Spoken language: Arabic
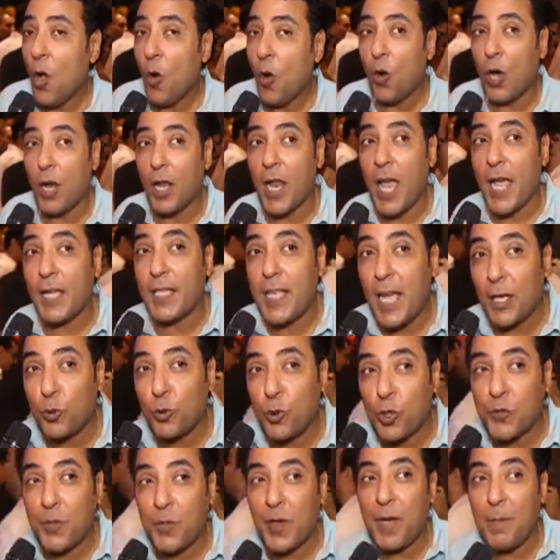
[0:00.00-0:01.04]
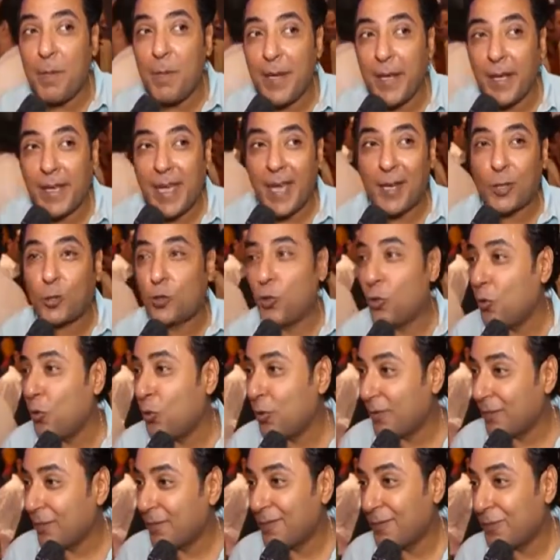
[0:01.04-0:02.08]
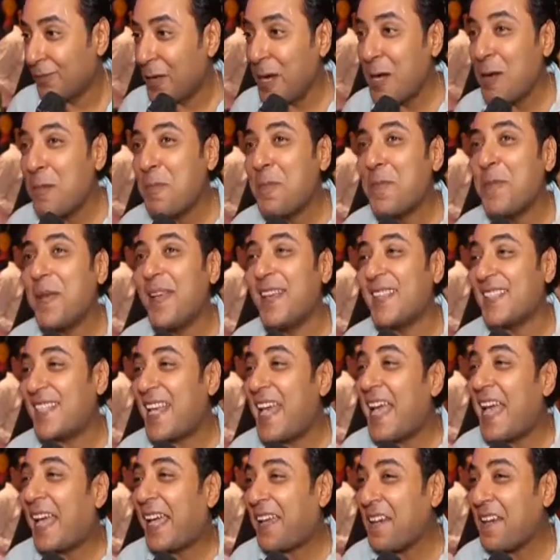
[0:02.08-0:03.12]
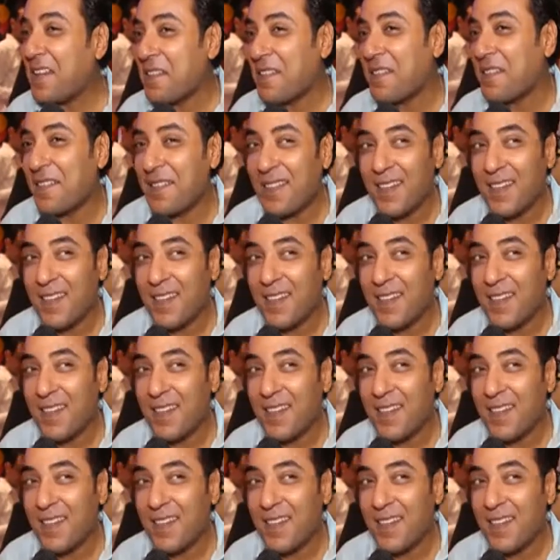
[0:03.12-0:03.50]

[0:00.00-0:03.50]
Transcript: والله دعدوش فيلم كرتون فيلم ساخر